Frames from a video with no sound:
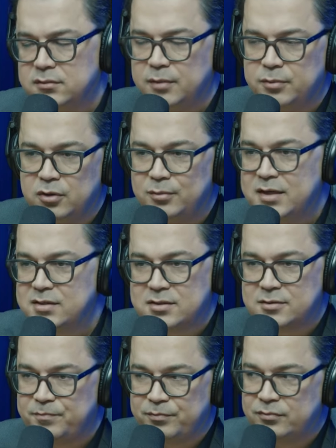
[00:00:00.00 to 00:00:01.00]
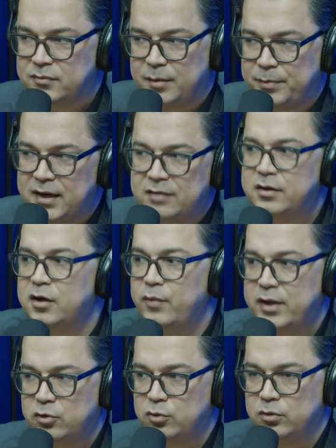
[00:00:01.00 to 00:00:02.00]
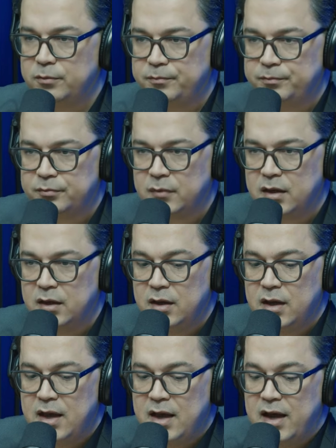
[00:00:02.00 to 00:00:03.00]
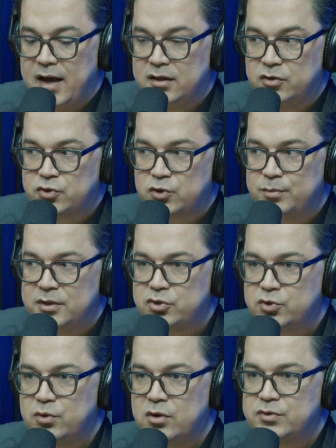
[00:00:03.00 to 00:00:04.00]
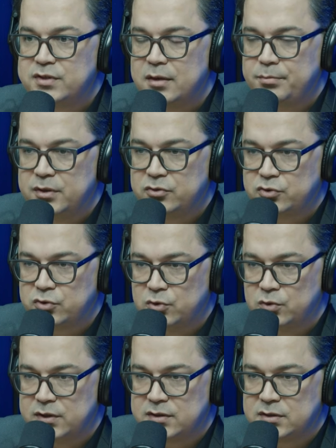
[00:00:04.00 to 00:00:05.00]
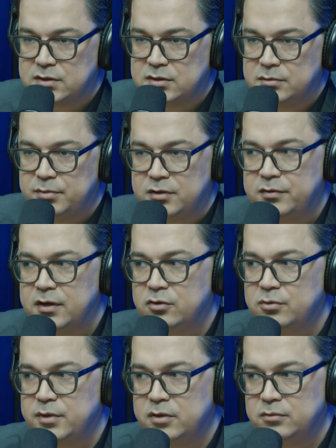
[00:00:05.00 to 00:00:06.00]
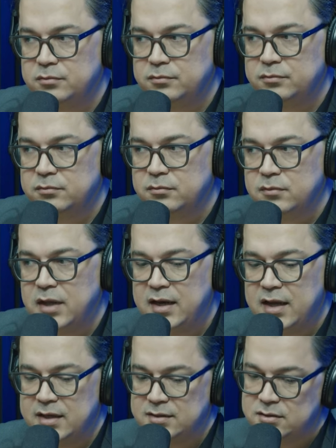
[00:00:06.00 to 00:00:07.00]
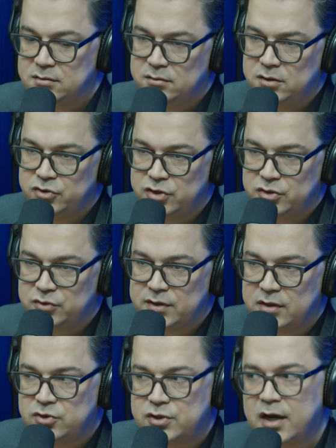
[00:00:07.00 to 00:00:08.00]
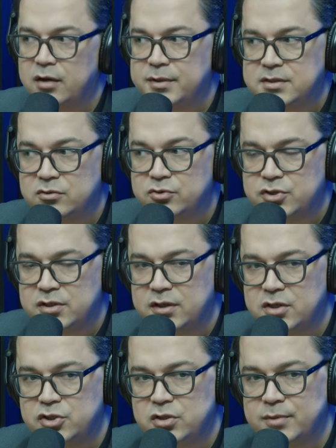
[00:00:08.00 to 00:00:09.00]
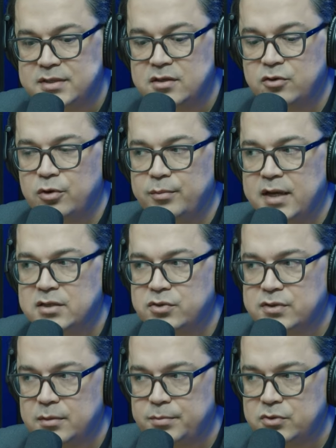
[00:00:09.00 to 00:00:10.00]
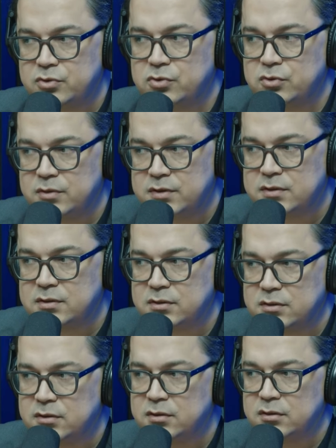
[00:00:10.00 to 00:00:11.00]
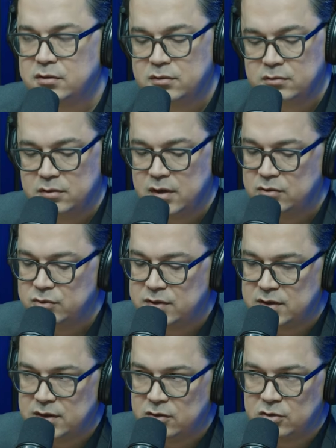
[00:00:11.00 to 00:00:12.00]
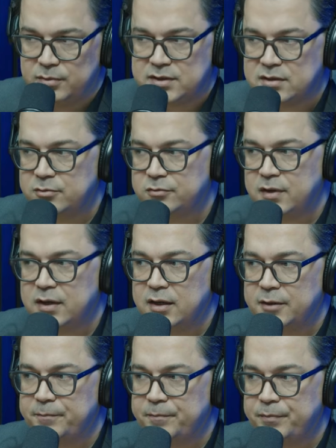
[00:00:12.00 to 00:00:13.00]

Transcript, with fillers: tá bom, mas a palavra não entrou. Uhum. uhum. Aí Deus começou a usar pessoas para falar comigo. Aliás, Deus já tinha usado o Tiago, mas eu não tinha entendido, mas ele começa a usar pessoas. A Luciana começa a me falar